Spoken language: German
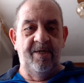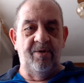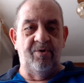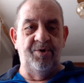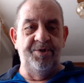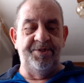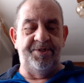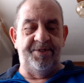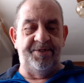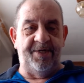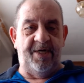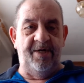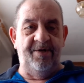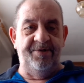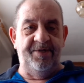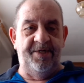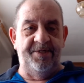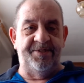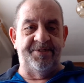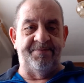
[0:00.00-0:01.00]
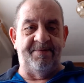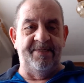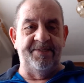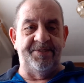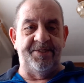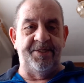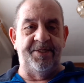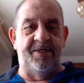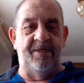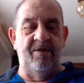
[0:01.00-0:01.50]
rund
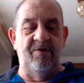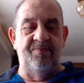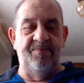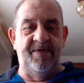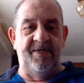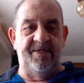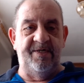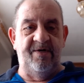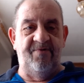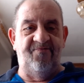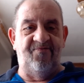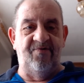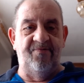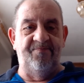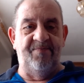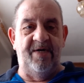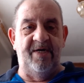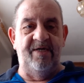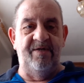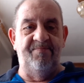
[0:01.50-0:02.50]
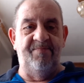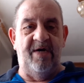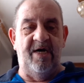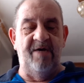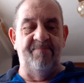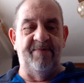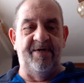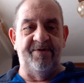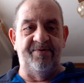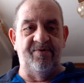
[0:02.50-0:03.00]
320 Kilometer von meinem
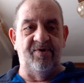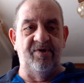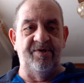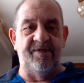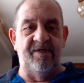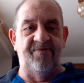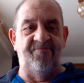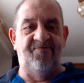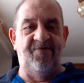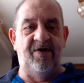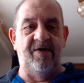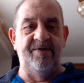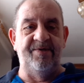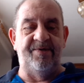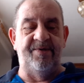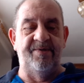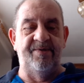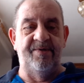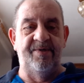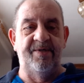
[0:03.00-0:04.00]
Heimatort entfernt.